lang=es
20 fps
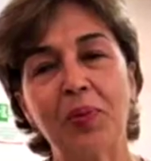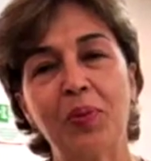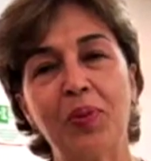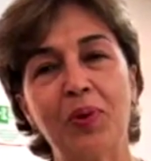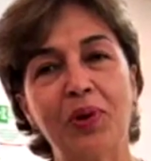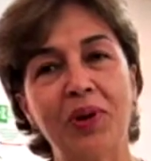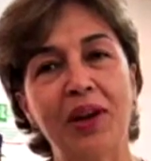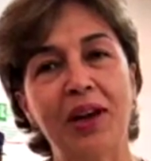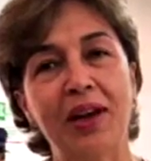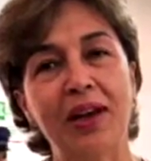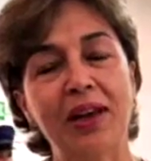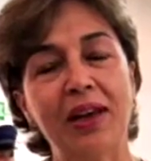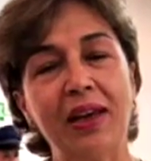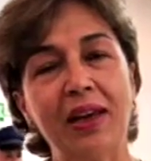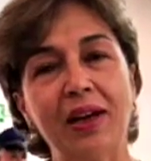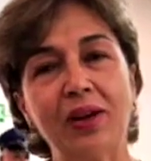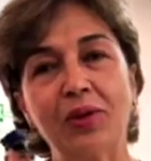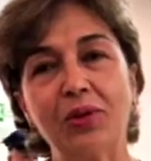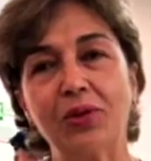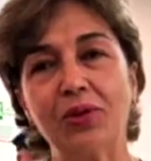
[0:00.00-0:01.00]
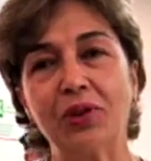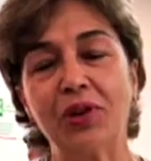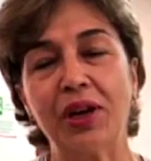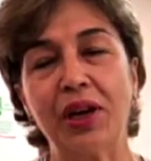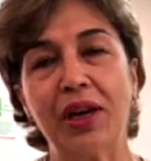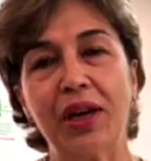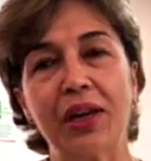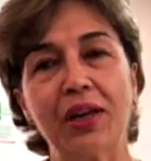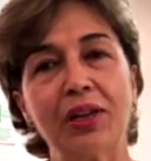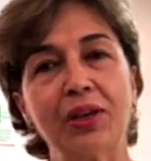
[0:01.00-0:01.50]
porque aquí
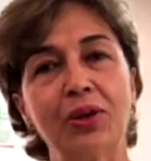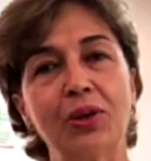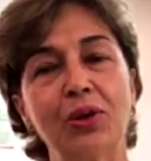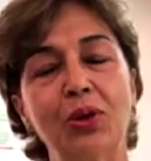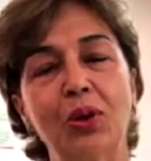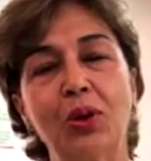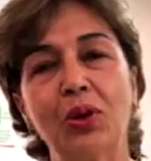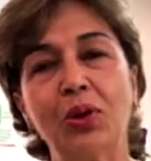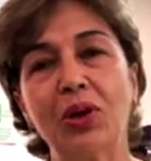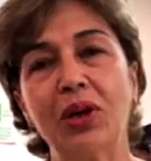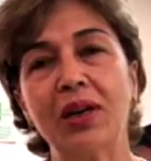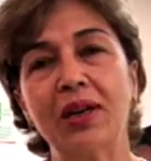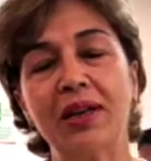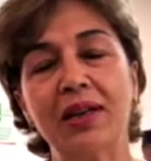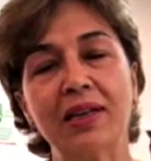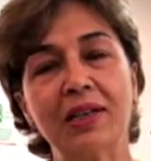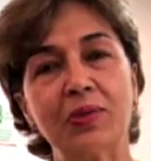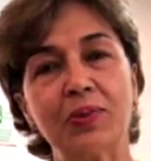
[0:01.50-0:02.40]
encontré todas